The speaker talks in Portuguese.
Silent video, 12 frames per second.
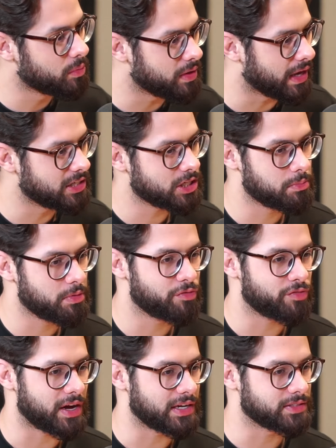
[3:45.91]
ambiente que me
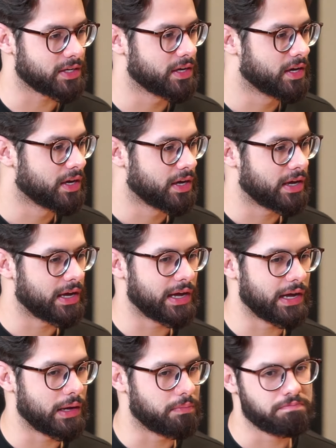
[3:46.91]
fazem,
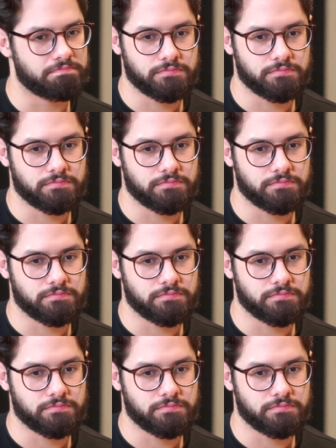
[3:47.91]
é,